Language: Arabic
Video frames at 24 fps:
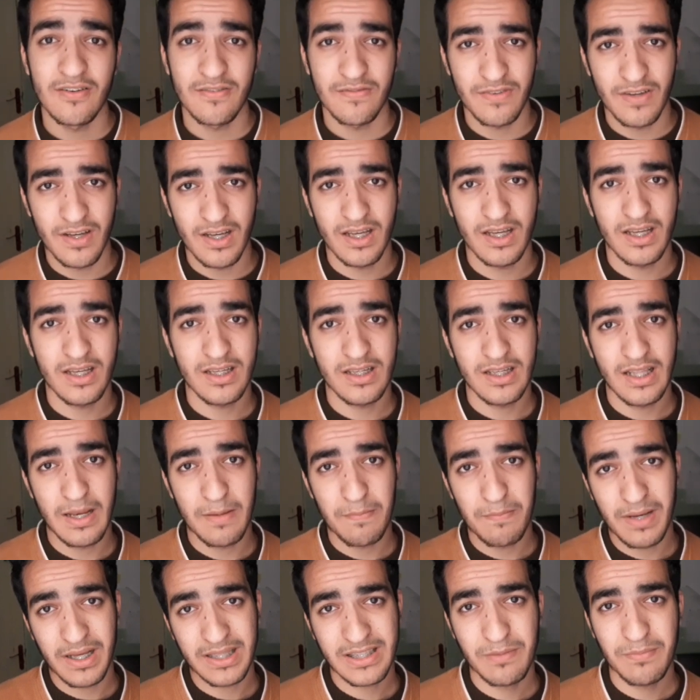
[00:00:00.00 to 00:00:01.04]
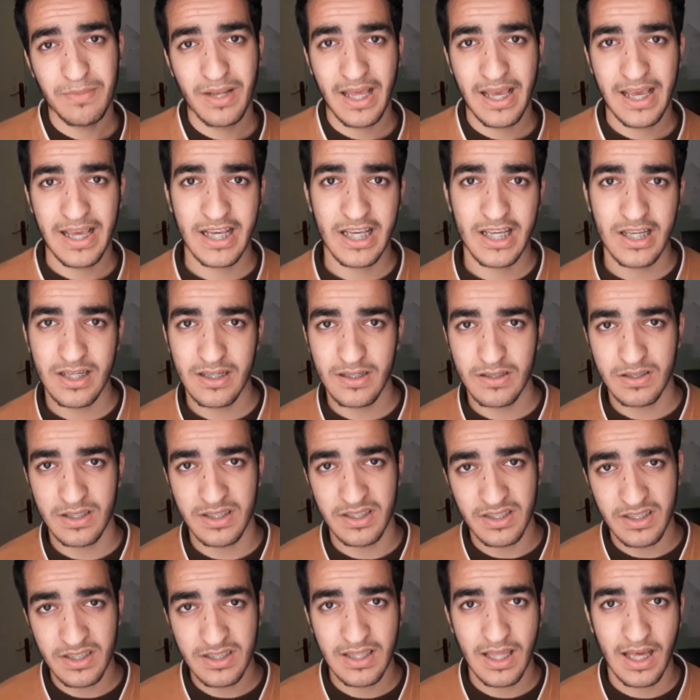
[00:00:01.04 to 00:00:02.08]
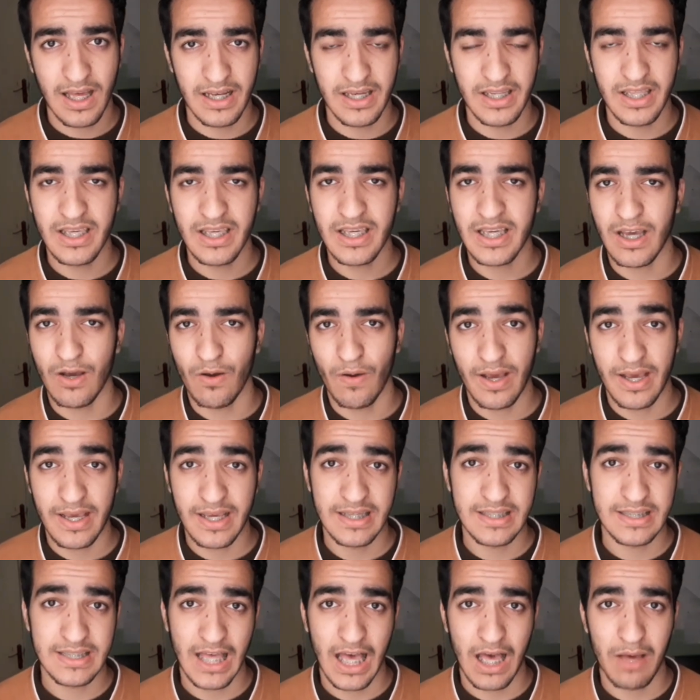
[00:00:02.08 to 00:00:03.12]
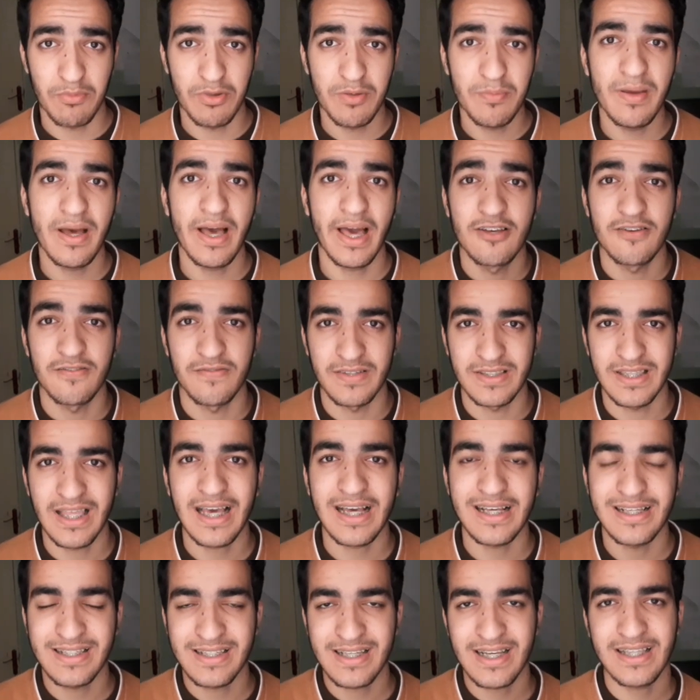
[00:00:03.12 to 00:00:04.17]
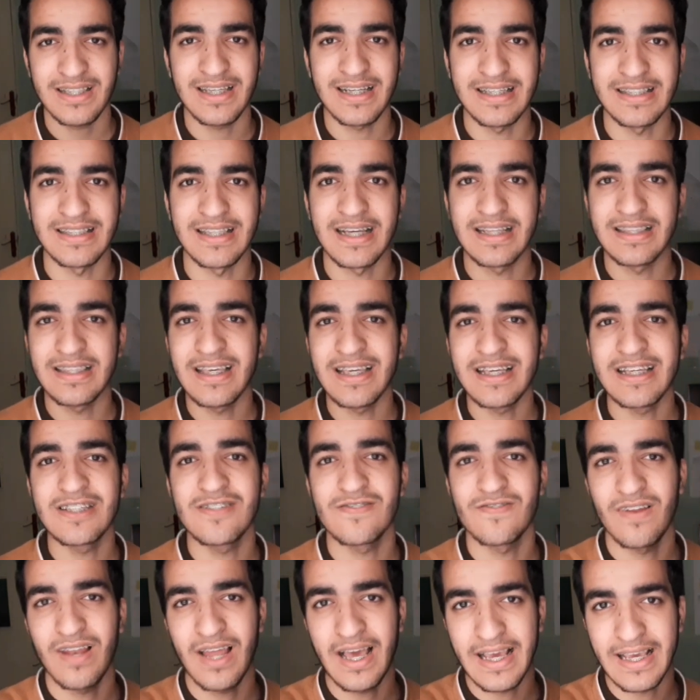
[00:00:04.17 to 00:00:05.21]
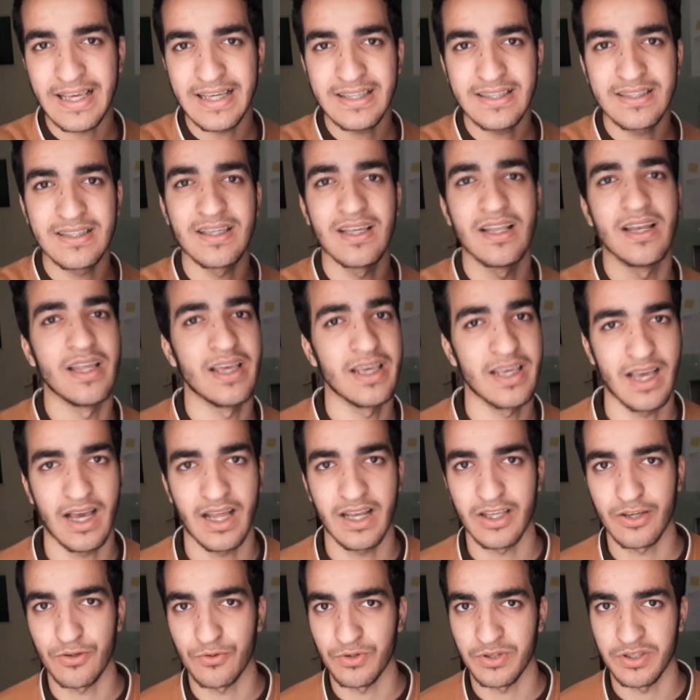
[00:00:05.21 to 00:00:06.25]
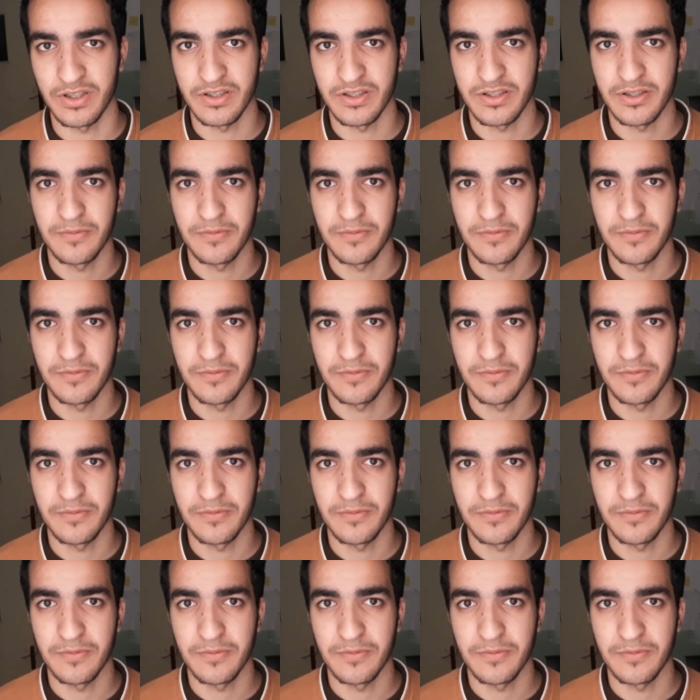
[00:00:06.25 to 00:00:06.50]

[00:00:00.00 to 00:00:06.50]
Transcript: فلما هتعمل حاجه جديده عليك او حاجه انت حاببها فده هيساعدك انك تنجز في الحاجات اللي هي عليك اوريدي